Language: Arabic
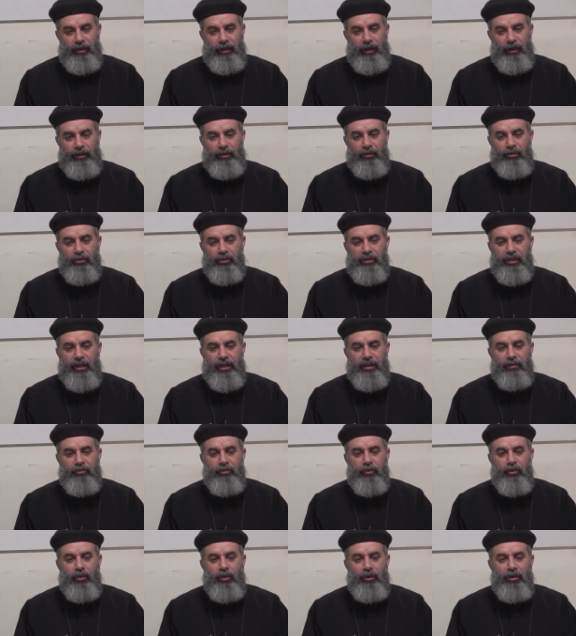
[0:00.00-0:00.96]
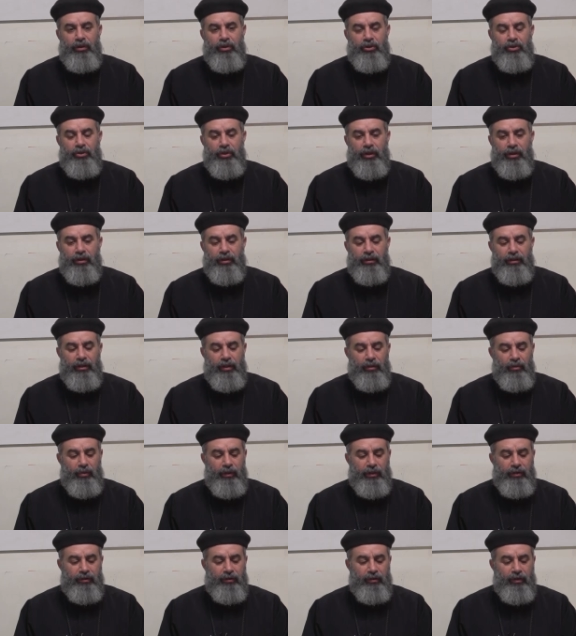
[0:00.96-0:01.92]
إنه سايب كل الشر
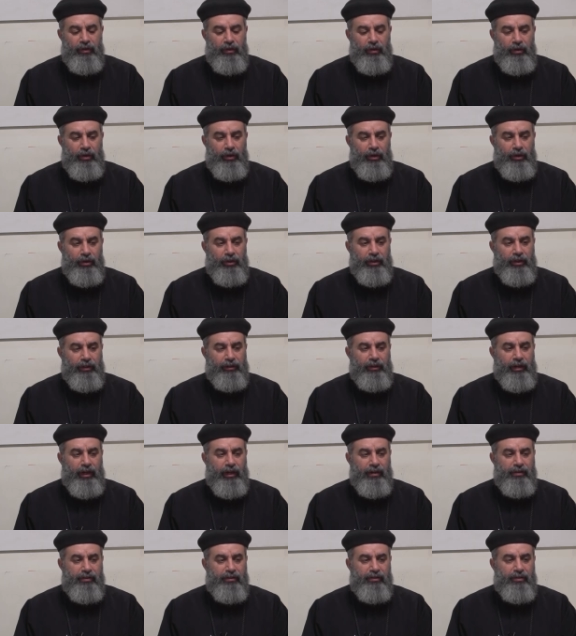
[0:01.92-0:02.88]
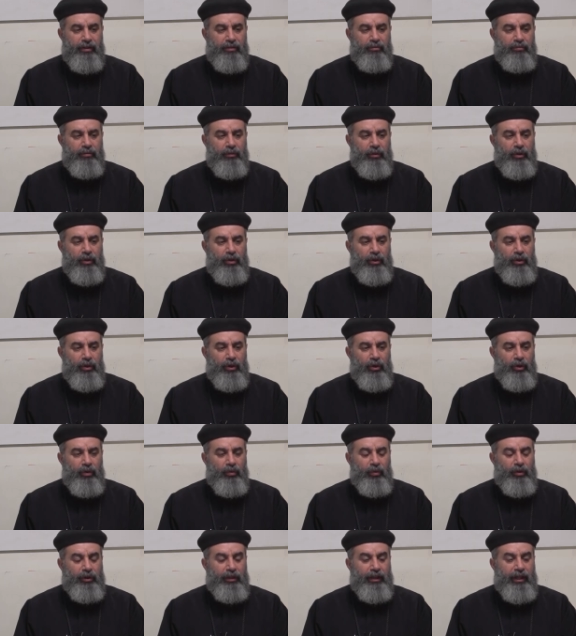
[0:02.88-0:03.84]
دوت يتعظم
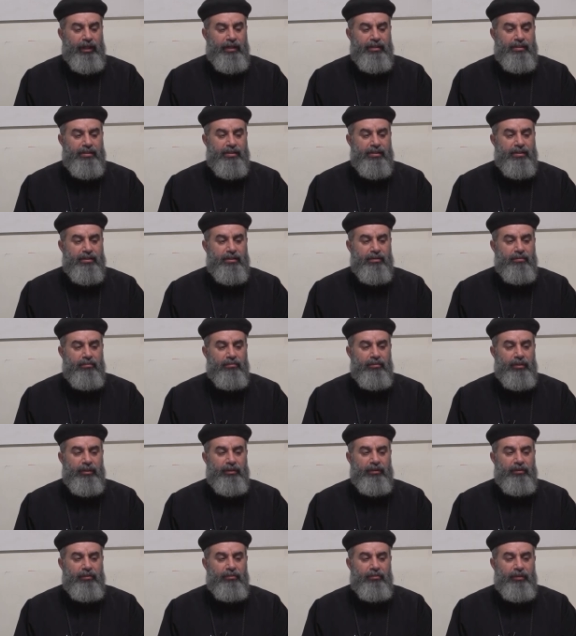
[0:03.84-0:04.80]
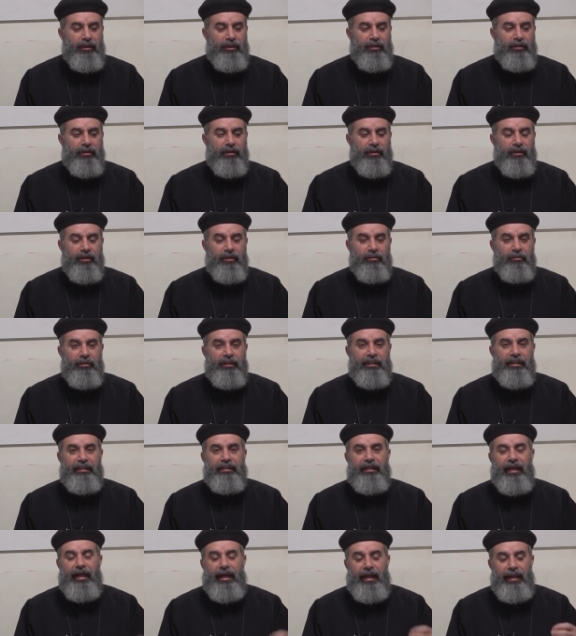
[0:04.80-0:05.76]
والناس بت بت
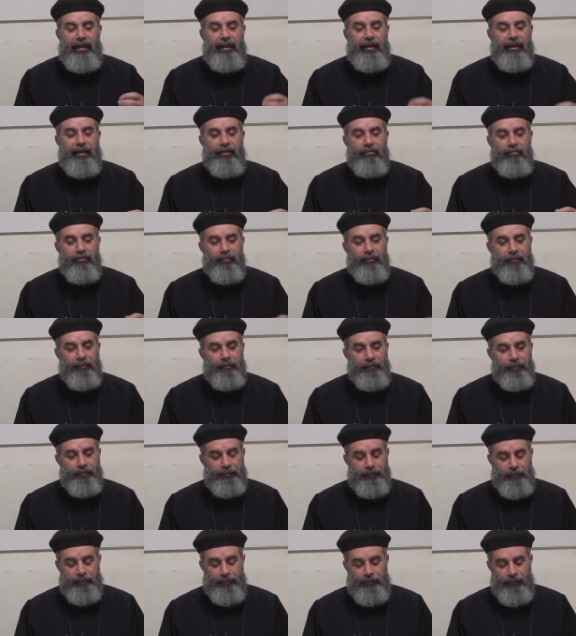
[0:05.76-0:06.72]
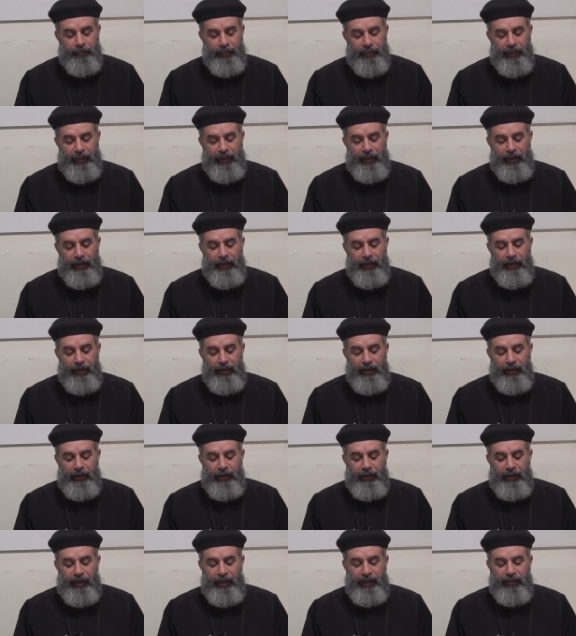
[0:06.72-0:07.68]
بتتألم
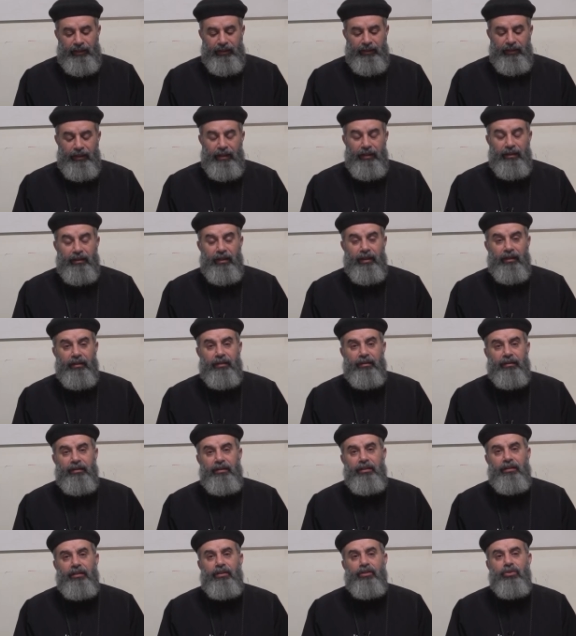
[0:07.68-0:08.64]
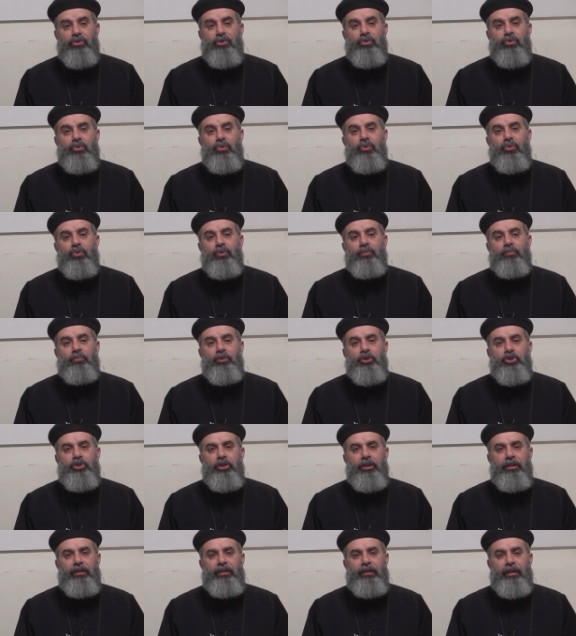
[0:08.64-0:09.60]
لكن هنا يجي الصوت
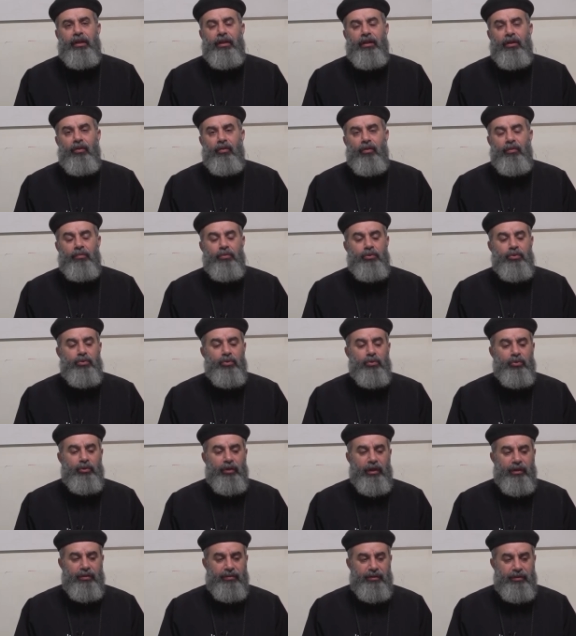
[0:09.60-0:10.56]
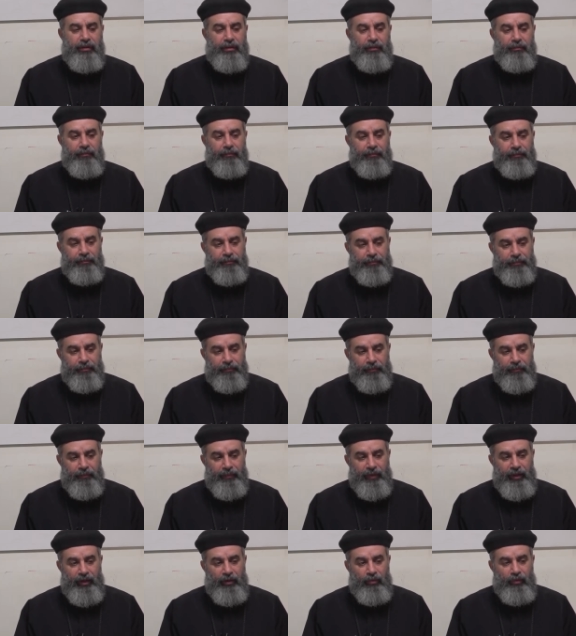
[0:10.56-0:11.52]
بشدة وبصوت عظيم
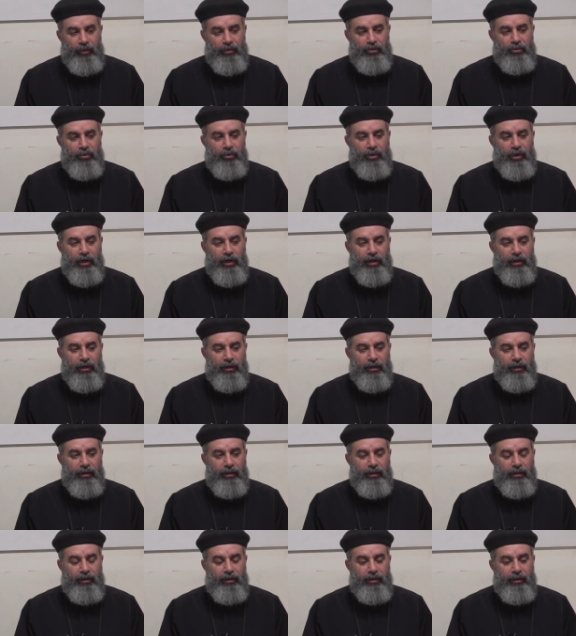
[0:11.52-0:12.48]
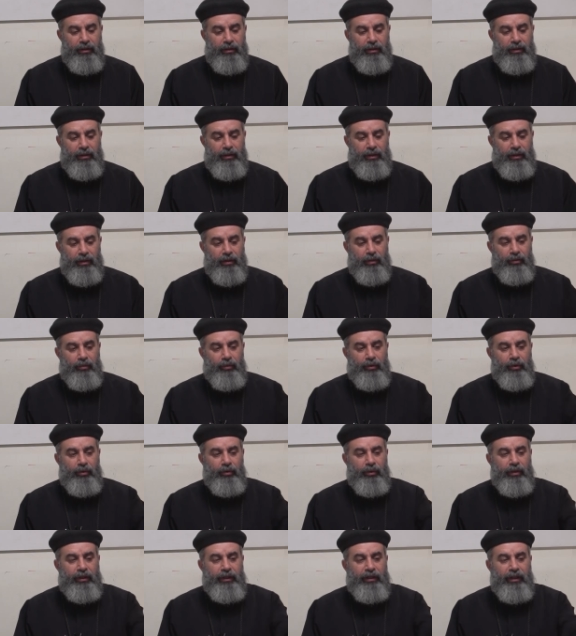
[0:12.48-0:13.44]
وصراخ
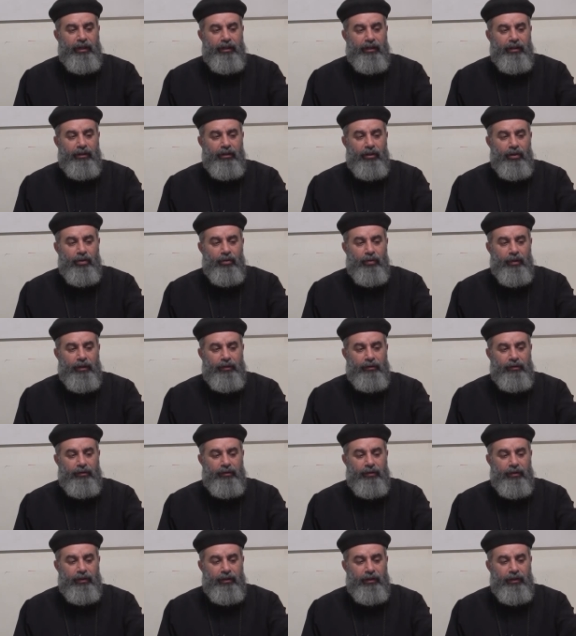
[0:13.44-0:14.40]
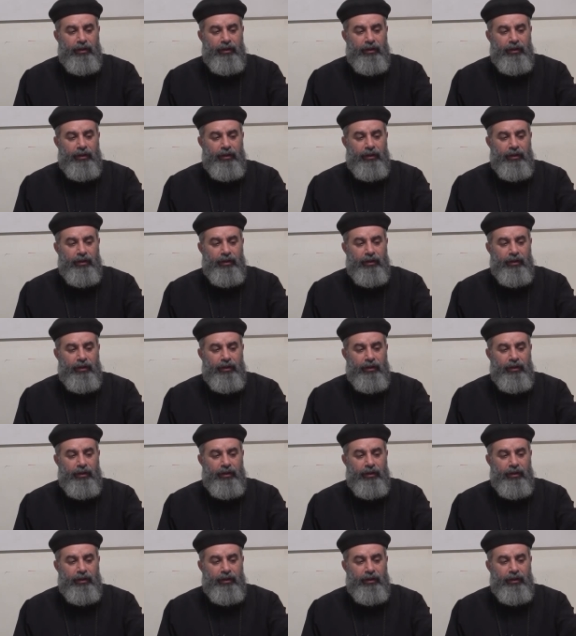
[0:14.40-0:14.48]
ويقول لنا كده هوت